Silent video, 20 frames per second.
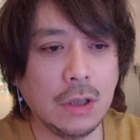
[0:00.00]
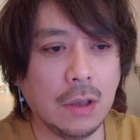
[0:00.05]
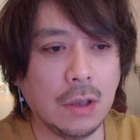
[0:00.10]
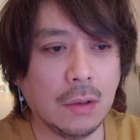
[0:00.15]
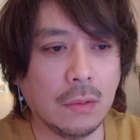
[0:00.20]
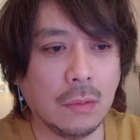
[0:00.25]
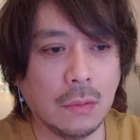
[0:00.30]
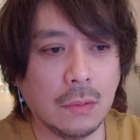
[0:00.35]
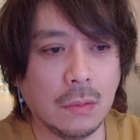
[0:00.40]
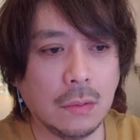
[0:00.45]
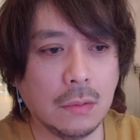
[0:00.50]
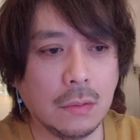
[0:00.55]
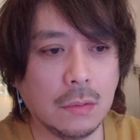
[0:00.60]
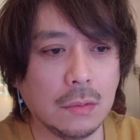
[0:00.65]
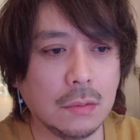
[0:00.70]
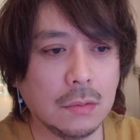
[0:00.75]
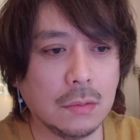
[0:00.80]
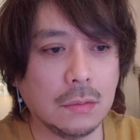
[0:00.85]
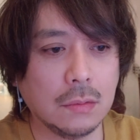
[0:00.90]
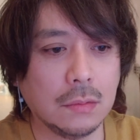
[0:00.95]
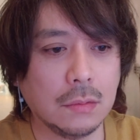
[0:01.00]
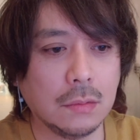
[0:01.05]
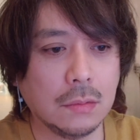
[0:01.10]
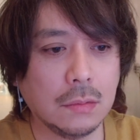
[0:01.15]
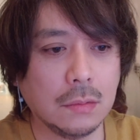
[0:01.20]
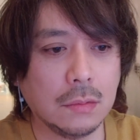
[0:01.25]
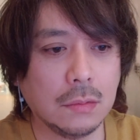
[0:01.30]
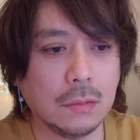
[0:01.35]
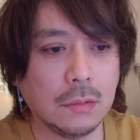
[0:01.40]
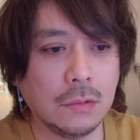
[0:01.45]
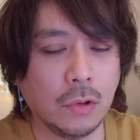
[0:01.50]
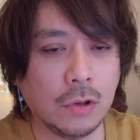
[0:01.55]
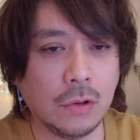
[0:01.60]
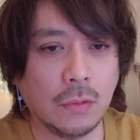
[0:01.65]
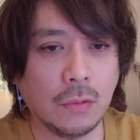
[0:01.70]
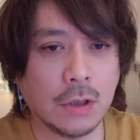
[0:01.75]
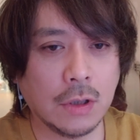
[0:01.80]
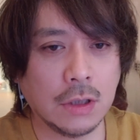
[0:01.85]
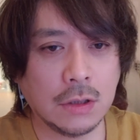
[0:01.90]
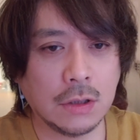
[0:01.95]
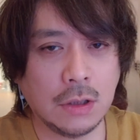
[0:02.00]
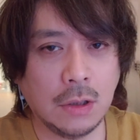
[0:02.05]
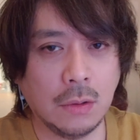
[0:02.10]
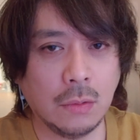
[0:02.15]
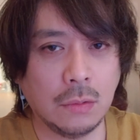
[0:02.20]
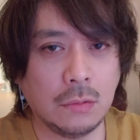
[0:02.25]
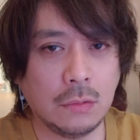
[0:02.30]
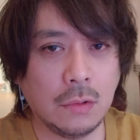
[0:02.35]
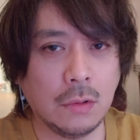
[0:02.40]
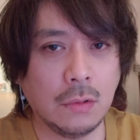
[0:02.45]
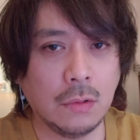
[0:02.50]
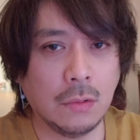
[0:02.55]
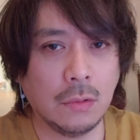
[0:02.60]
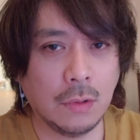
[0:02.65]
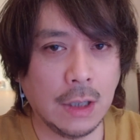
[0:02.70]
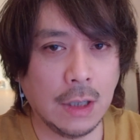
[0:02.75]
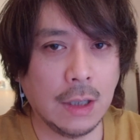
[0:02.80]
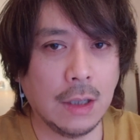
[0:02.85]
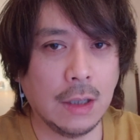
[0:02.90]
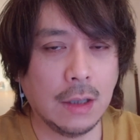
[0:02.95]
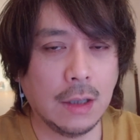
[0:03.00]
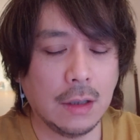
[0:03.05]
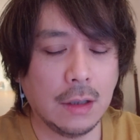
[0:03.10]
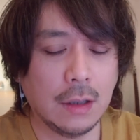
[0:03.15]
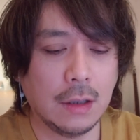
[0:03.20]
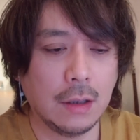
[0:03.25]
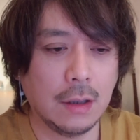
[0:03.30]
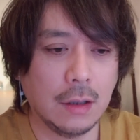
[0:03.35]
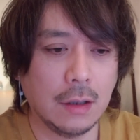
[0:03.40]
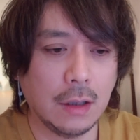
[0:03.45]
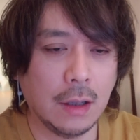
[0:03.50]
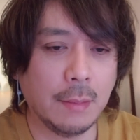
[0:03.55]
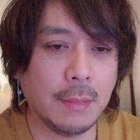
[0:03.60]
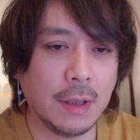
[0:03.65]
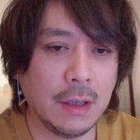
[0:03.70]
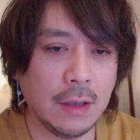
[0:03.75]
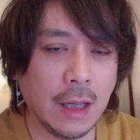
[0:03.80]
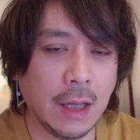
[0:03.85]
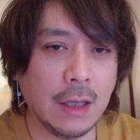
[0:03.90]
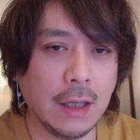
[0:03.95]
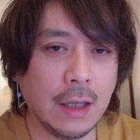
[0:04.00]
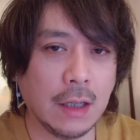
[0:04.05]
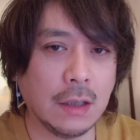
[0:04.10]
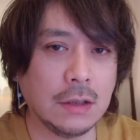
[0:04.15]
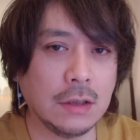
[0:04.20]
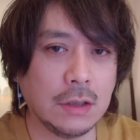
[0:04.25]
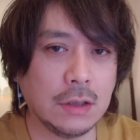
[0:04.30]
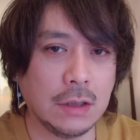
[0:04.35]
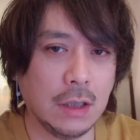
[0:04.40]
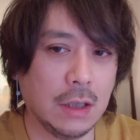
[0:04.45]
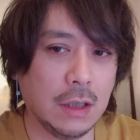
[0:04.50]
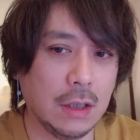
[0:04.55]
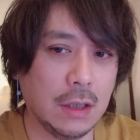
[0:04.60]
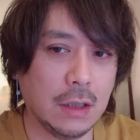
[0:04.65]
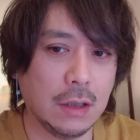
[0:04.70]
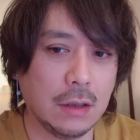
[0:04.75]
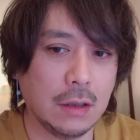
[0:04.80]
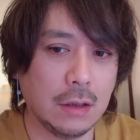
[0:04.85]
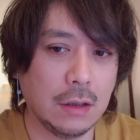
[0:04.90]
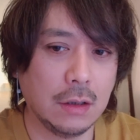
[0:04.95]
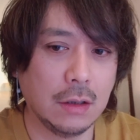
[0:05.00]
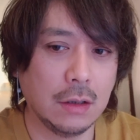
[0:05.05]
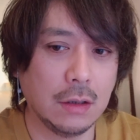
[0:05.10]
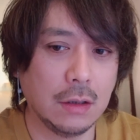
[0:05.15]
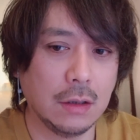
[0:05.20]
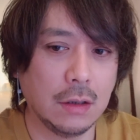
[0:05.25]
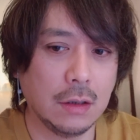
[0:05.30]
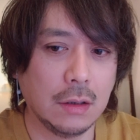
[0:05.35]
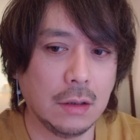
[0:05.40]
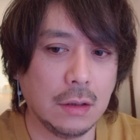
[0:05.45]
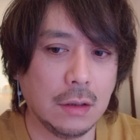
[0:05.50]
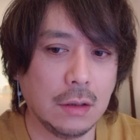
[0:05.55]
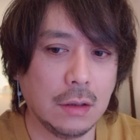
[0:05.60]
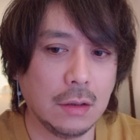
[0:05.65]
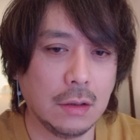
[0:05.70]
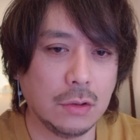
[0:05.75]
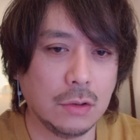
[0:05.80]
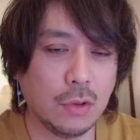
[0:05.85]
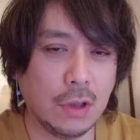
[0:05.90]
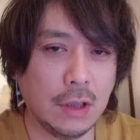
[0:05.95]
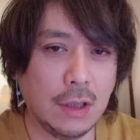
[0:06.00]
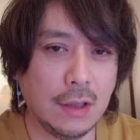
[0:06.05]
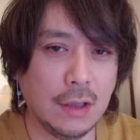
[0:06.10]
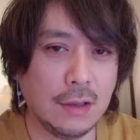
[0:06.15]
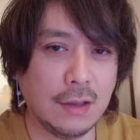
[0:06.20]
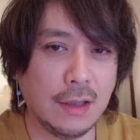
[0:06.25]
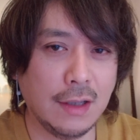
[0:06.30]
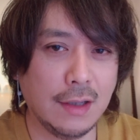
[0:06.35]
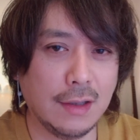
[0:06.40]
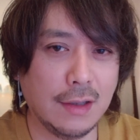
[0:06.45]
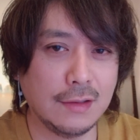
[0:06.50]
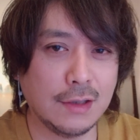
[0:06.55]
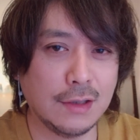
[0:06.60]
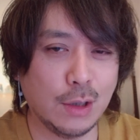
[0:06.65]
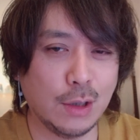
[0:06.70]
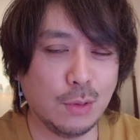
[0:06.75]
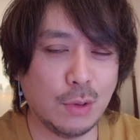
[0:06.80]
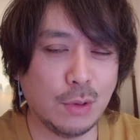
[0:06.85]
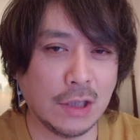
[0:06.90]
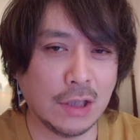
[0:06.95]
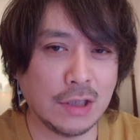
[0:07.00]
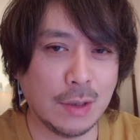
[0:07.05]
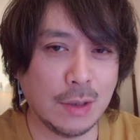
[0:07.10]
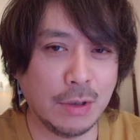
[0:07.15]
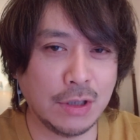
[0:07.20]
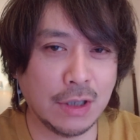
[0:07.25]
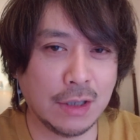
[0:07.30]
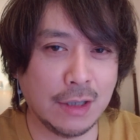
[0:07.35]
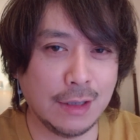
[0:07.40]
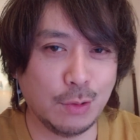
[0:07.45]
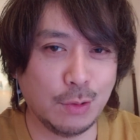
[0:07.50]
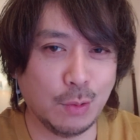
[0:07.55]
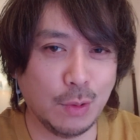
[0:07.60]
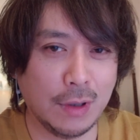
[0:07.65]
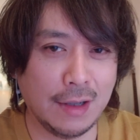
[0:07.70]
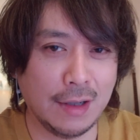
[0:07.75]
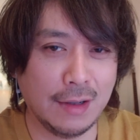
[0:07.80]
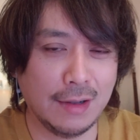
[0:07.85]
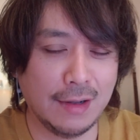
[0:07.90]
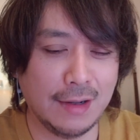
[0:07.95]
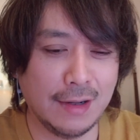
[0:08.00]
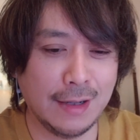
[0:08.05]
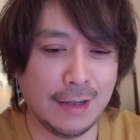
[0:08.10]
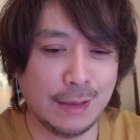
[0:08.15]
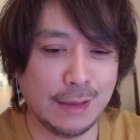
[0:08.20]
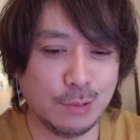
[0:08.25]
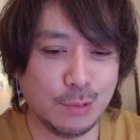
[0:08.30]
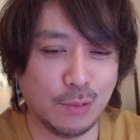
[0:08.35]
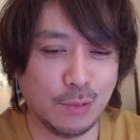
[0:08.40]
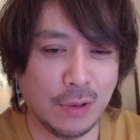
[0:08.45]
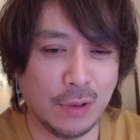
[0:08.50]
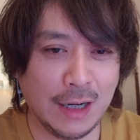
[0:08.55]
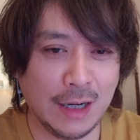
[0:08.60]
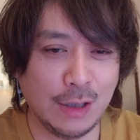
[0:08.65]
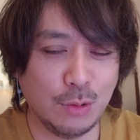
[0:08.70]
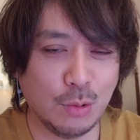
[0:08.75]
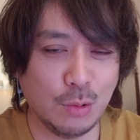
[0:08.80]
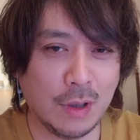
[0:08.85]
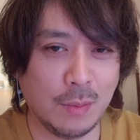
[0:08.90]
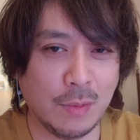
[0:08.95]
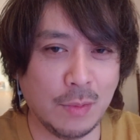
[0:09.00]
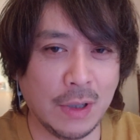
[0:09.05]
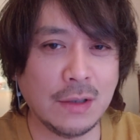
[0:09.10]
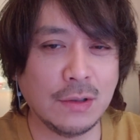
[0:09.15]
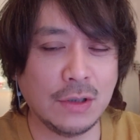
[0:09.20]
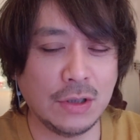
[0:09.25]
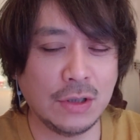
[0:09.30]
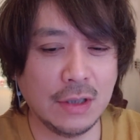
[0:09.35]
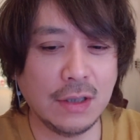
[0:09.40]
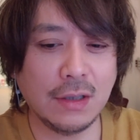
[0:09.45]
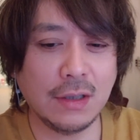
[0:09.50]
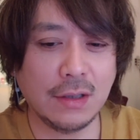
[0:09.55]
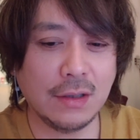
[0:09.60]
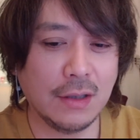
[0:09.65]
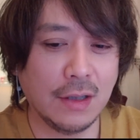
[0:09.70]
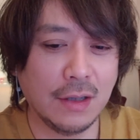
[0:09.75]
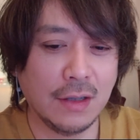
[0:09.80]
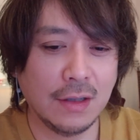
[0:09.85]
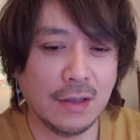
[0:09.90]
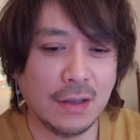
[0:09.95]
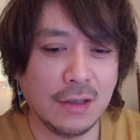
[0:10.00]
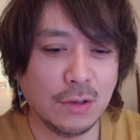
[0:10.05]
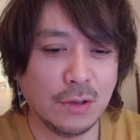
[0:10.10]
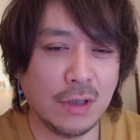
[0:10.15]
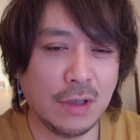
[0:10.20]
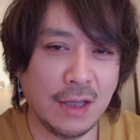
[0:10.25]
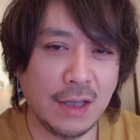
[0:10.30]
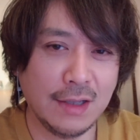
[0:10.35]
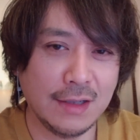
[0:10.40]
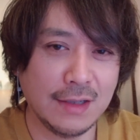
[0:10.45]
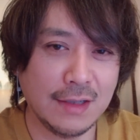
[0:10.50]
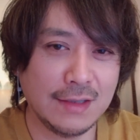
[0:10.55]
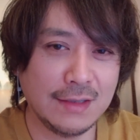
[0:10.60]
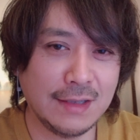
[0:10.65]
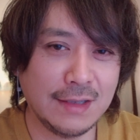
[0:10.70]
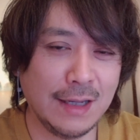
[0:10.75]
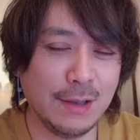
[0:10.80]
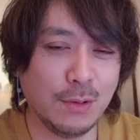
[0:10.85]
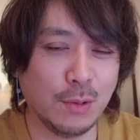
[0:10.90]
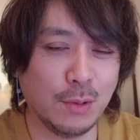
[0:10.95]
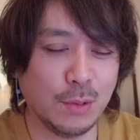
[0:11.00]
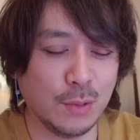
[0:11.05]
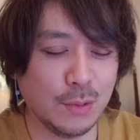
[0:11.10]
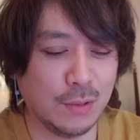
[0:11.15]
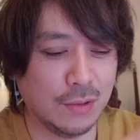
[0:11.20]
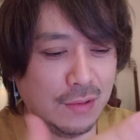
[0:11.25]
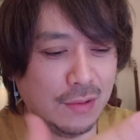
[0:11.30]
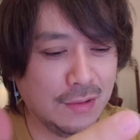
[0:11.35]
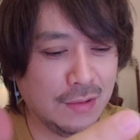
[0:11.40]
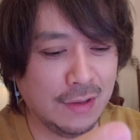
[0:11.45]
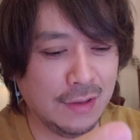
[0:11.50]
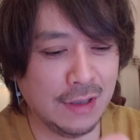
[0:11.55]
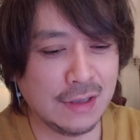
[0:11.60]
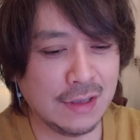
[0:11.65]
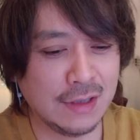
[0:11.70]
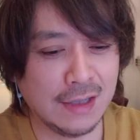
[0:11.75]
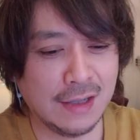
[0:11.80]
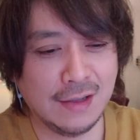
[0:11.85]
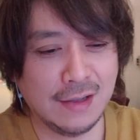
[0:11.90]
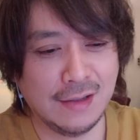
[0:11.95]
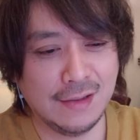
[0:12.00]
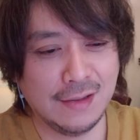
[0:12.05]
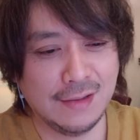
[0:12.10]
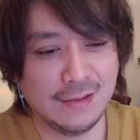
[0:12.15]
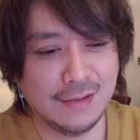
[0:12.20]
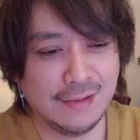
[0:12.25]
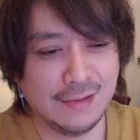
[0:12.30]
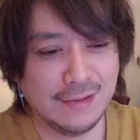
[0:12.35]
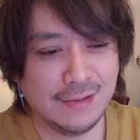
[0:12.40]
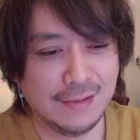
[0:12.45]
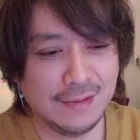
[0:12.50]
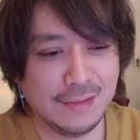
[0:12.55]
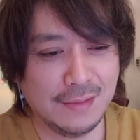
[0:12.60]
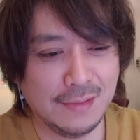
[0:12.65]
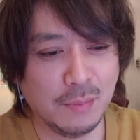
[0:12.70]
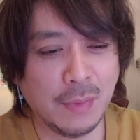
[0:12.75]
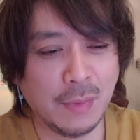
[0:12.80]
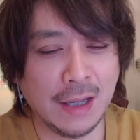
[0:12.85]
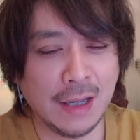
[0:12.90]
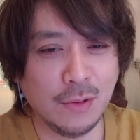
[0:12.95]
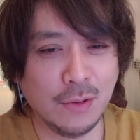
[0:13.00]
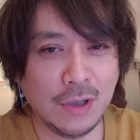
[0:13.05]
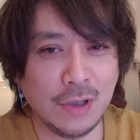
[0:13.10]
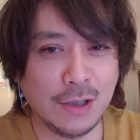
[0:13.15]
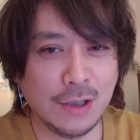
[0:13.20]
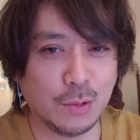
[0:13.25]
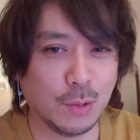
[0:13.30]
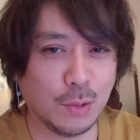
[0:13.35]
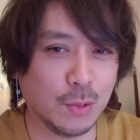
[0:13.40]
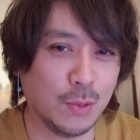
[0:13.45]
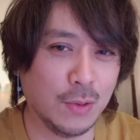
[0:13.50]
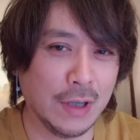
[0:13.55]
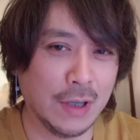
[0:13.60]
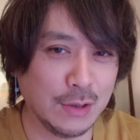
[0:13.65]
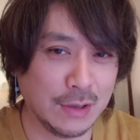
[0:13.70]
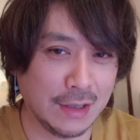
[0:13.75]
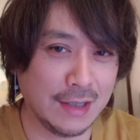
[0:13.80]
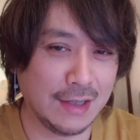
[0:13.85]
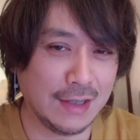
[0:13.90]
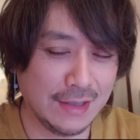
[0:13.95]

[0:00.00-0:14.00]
こう、ドキドキさせようっていうのがあんまりない感じが、それでいて、ちゃんとはちゃめちゃ感とか、あの、笑いとかもあるし、それで、ね、最後のにさ、舞い降りるところがあるじゃない。